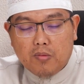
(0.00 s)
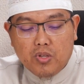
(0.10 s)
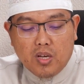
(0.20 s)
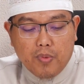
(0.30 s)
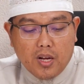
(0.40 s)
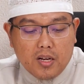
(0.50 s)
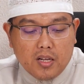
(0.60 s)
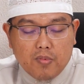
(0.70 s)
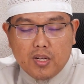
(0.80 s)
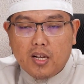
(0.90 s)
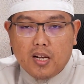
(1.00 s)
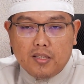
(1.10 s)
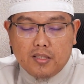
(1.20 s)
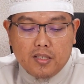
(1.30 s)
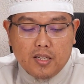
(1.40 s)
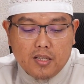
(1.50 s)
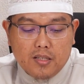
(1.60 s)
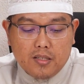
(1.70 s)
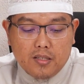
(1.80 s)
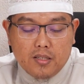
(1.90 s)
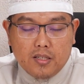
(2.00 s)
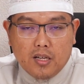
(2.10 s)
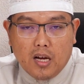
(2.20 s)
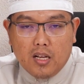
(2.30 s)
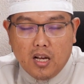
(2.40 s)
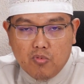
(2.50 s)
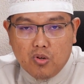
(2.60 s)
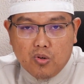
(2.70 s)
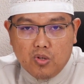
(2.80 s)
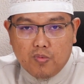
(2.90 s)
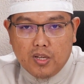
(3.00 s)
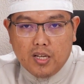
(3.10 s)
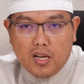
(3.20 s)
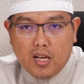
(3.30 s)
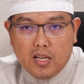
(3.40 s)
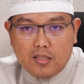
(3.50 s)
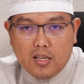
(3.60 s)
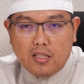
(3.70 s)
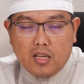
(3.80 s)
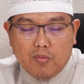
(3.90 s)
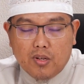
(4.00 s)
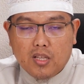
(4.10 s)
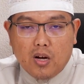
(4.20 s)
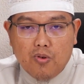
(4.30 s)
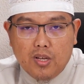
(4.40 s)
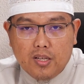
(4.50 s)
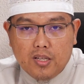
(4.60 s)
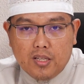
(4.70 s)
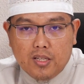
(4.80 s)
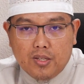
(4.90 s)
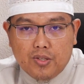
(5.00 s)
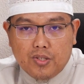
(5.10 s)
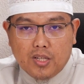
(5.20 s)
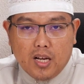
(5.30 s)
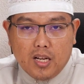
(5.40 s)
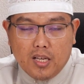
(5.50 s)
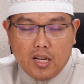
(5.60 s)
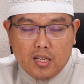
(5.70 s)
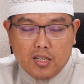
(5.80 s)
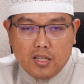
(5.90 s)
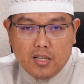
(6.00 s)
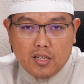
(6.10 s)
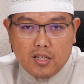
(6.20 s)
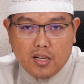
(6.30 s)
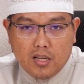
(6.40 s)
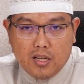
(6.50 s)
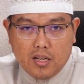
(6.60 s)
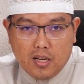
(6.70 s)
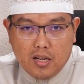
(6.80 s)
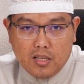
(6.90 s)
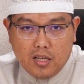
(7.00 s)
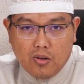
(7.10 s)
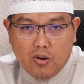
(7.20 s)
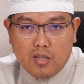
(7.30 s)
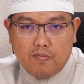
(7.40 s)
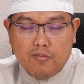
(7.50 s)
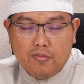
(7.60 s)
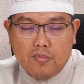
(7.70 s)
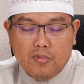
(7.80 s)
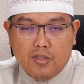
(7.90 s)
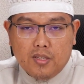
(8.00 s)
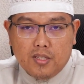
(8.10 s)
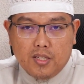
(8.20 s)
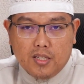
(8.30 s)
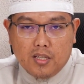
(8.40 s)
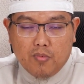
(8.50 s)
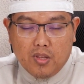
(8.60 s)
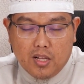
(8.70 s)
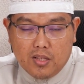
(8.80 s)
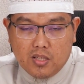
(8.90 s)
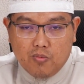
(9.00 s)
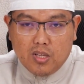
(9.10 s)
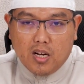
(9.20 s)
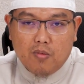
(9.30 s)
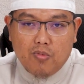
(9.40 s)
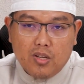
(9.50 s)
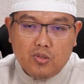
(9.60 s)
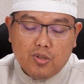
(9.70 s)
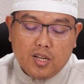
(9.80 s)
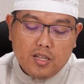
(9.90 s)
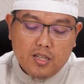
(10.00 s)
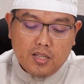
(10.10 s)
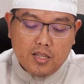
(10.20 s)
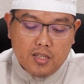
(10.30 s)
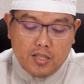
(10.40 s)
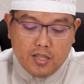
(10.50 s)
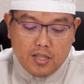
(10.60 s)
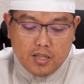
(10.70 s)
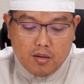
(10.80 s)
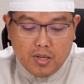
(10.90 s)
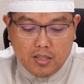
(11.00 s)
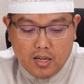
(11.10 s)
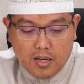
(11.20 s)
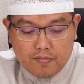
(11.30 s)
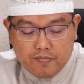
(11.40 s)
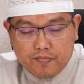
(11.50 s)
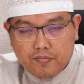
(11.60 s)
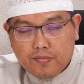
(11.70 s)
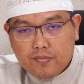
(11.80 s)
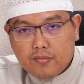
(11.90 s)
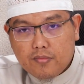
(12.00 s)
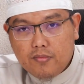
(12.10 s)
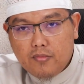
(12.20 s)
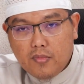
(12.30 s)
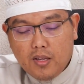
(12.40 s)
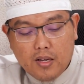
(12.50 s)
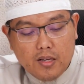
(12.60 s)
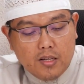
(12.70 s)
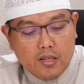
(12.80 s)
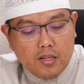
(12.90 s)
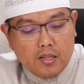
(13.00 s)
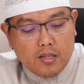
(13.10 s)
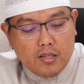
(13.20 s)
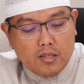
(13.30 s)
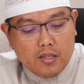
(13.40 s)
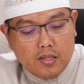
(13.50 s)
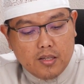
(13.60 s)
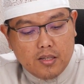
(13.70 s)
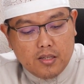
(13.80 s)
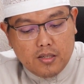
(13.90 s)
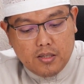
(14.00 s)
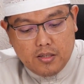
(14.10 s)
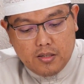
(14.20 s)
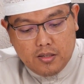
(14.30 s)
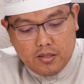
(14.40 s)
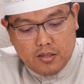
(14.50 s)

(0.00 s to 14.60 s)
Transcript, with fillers: menyampaikan kebenaran ya. Allamul ghuyub dan dia adalah zat yang mengetahui segala yang uh, yang gaib dan kebenaran tersebut akan menghancurkan uh, kebatilan. Ya. Uh,